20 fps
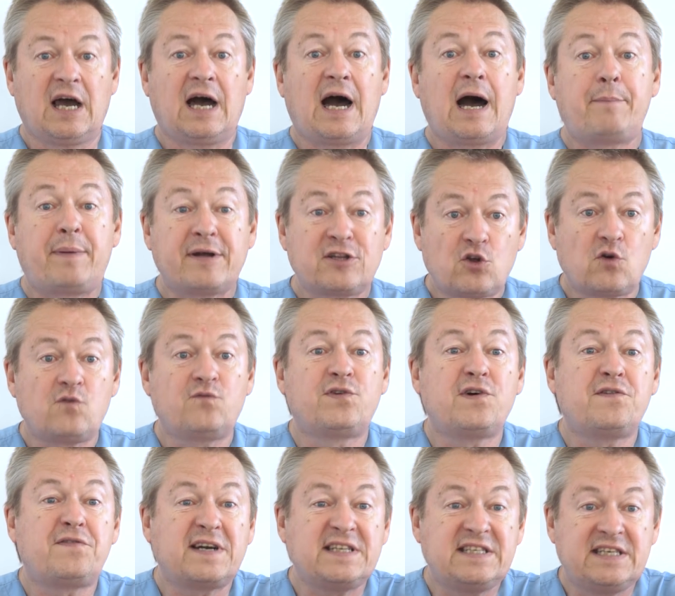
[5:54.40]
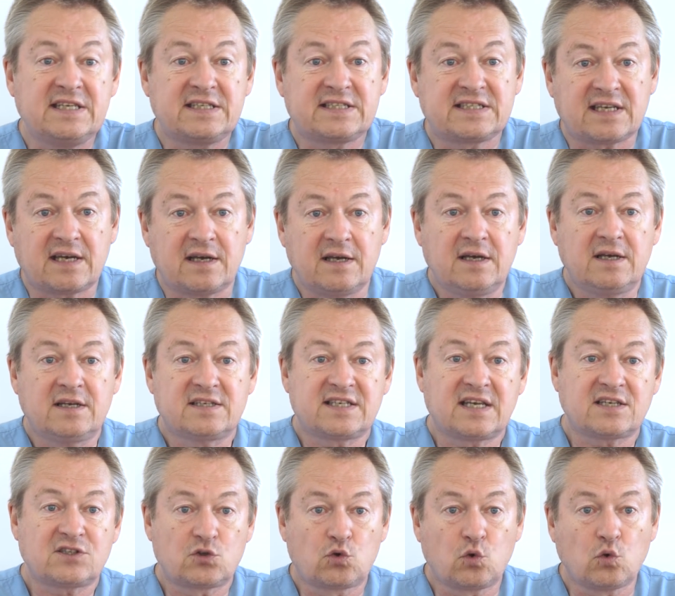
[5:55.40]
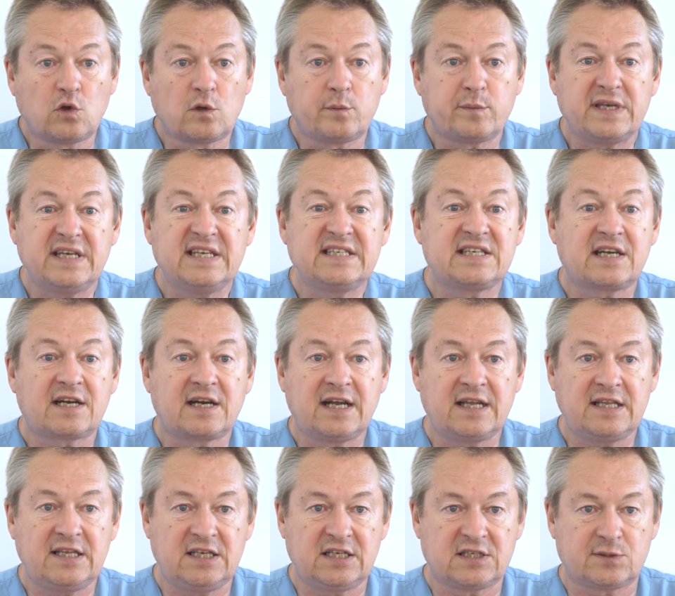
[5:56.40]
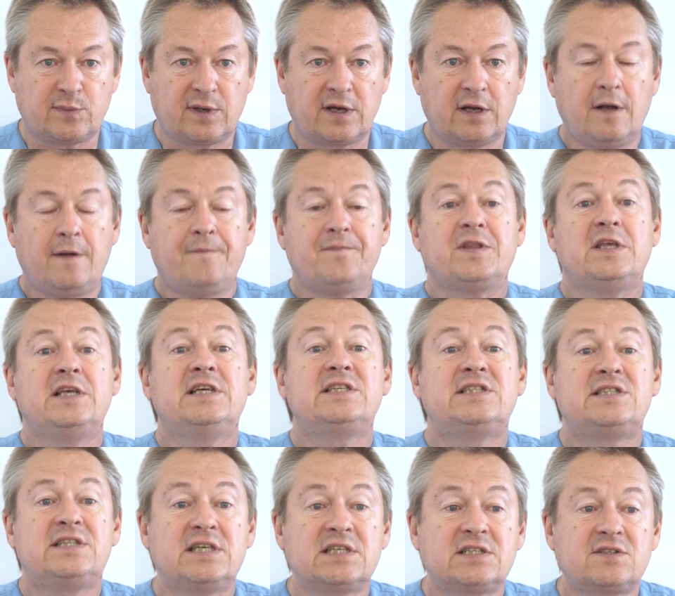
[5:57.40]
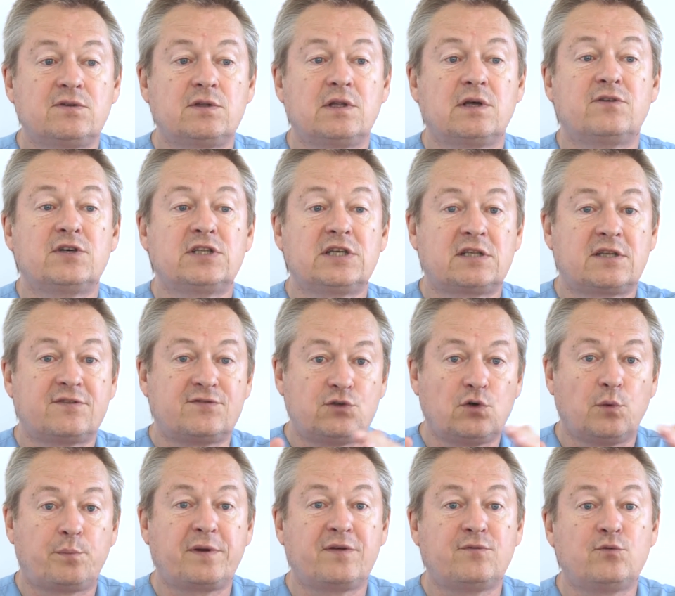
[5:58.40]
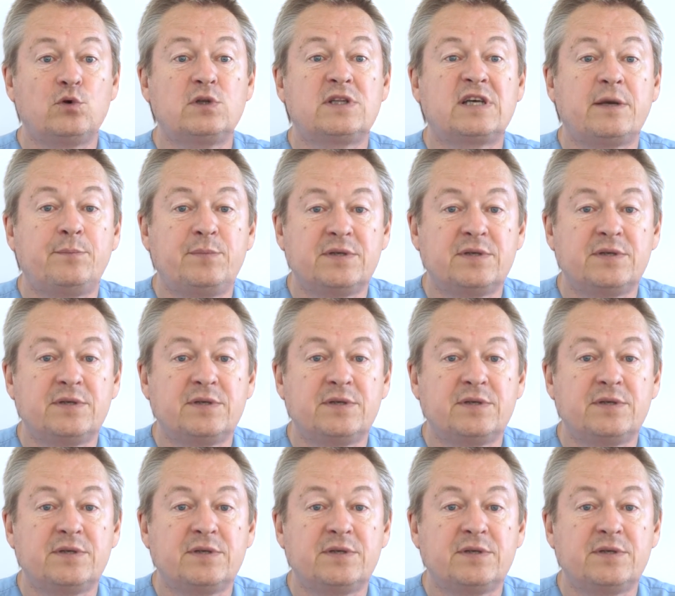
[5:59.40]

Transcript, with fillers: а потом выводиться со стулом из организма. Естественно, вот это все приводит к